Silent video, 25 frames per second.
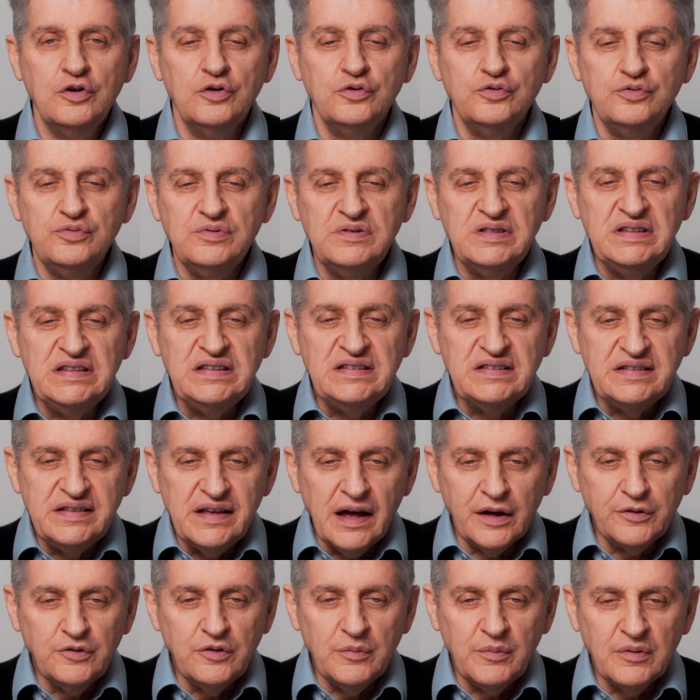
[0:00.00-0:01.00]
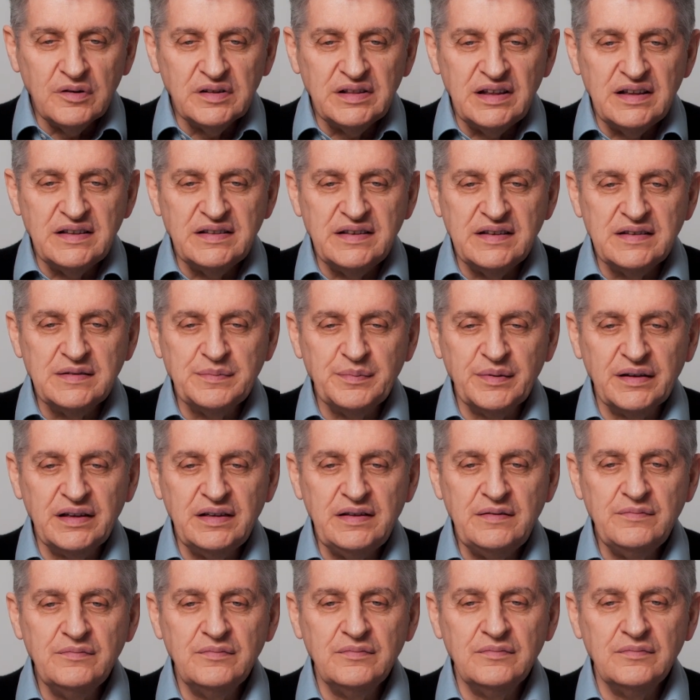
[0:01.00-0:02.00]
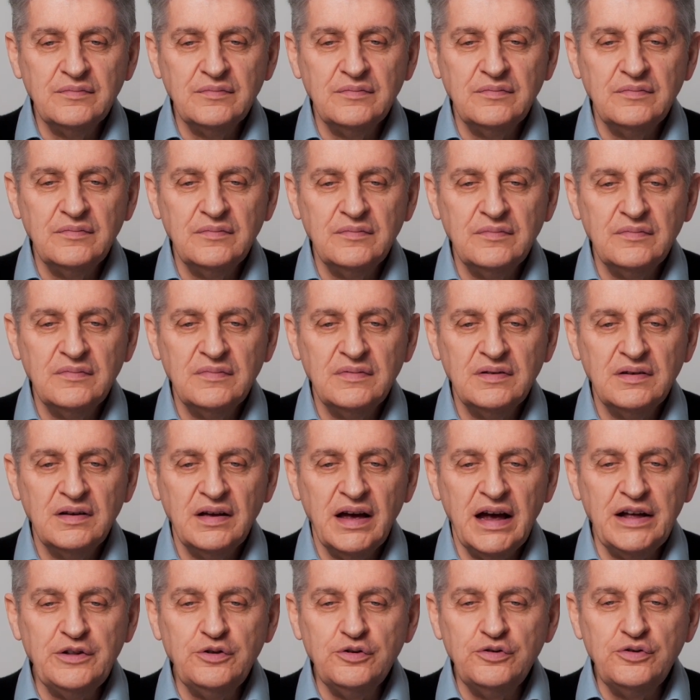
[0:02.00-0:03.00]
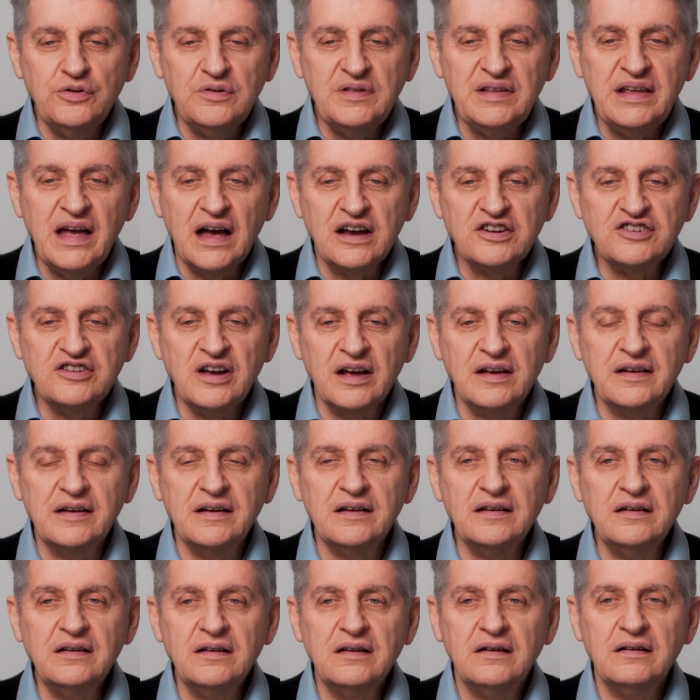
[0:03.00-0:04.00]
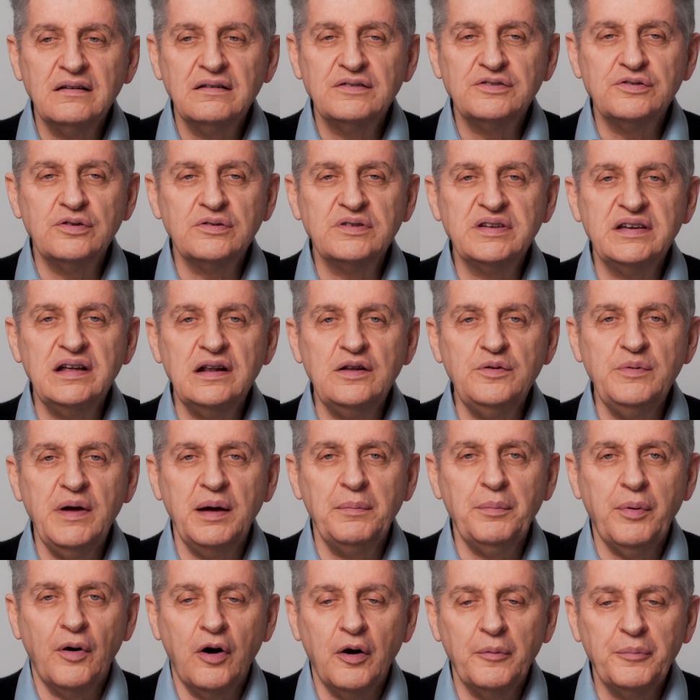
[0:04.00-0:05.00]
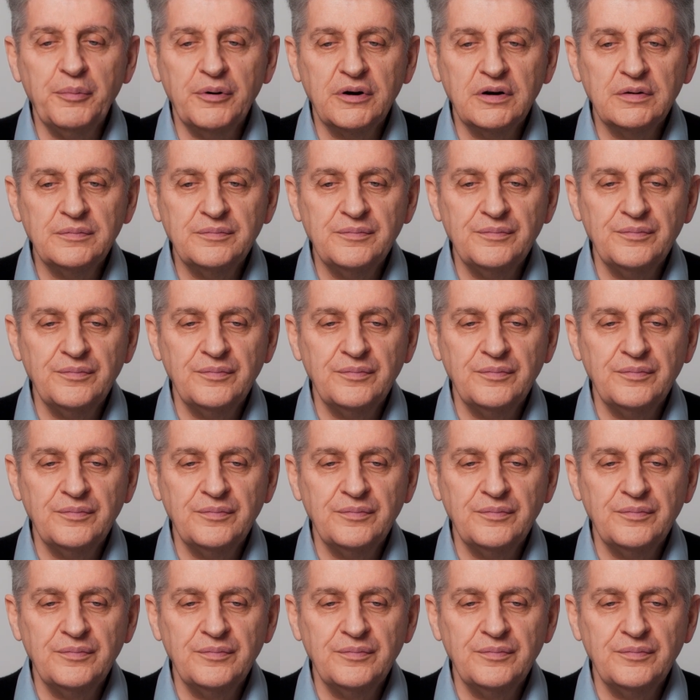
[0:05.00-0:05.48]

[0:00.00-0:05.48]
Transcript: Du discernement des esprits, et de donner à chacun ce qui lui est propre.